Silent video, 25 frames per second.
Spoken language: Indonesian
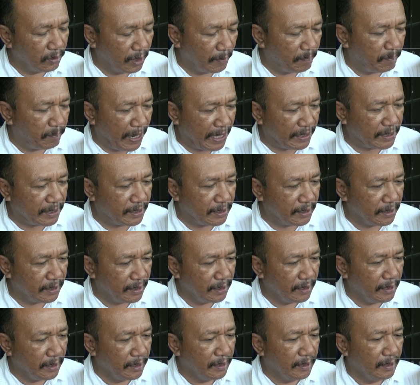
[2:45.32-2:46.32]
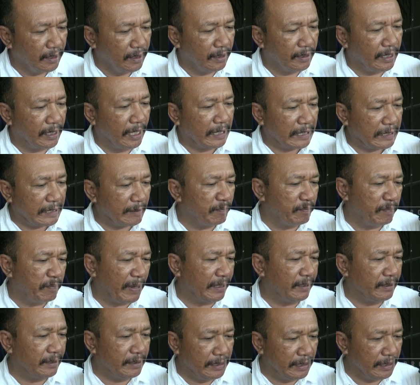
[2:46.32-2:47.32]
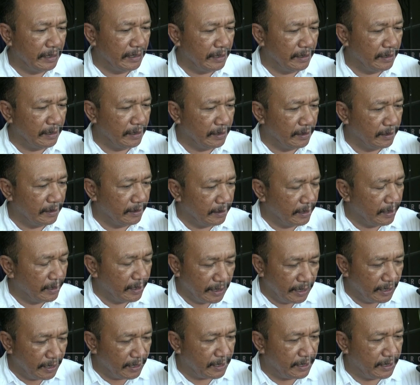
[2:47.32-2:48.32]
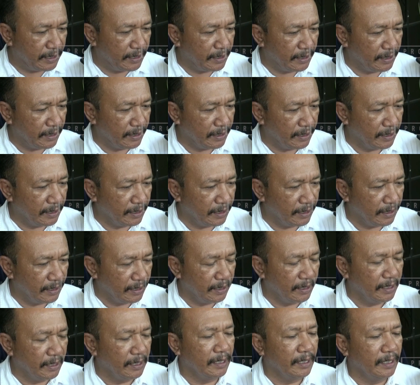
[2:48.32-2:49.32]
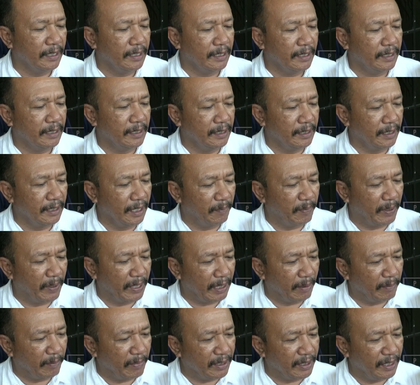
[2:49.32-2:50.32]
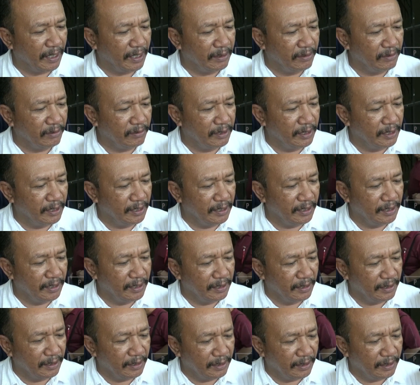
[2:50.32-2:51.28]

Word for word: lepas dan sempat ditindis di apa namanya itu di